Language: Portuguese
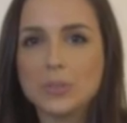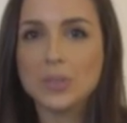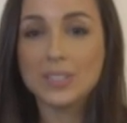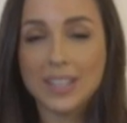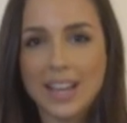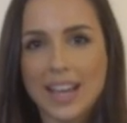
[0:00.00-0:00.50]

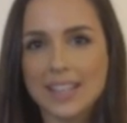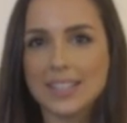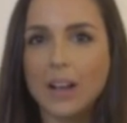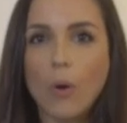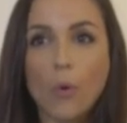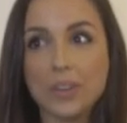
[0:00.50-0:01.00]
pessoas têm
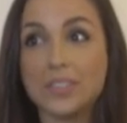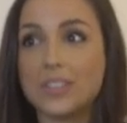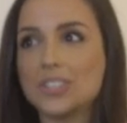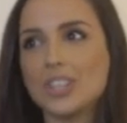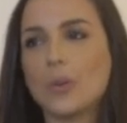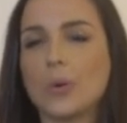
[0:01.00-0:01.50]
essa
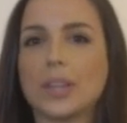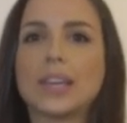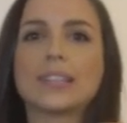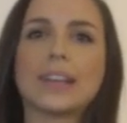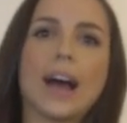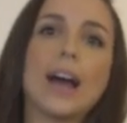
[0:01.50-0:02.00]
coisa de
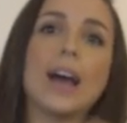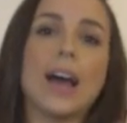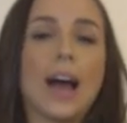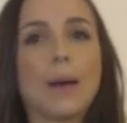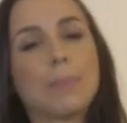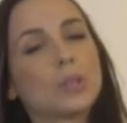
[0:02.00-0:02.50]
conectar
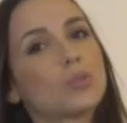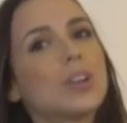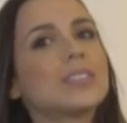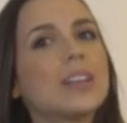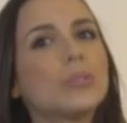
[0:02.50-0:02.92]
a pessoa